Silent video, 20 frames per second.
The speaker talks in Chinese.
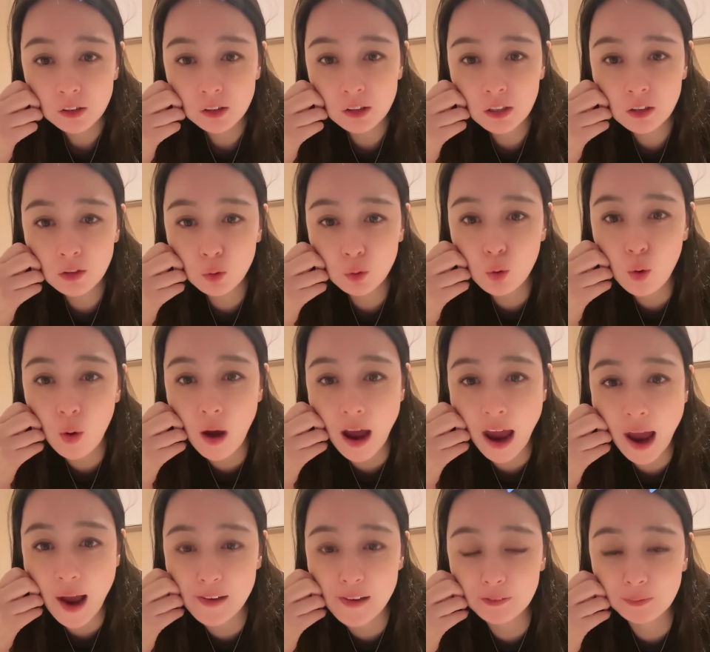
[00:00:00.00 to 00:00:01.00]
曾厝
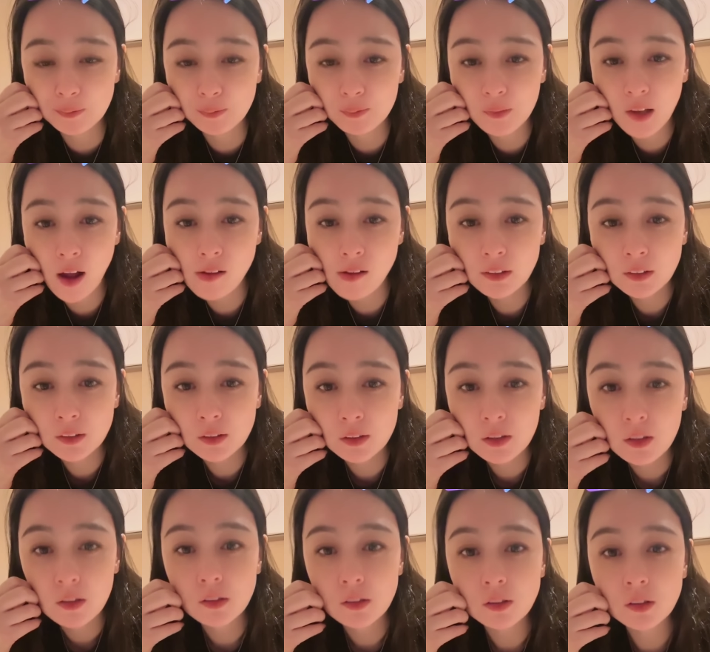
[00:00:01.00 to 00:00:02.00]
垵，
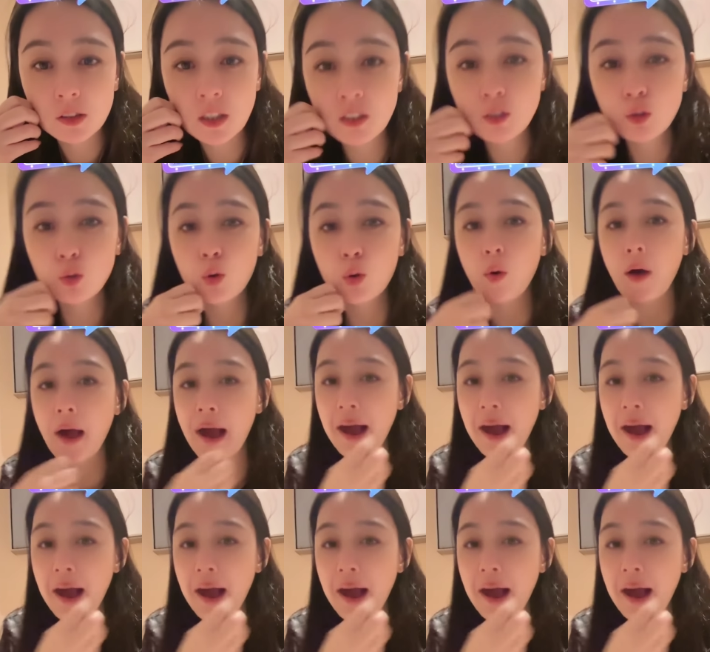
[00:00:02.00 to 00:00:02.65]
曾厝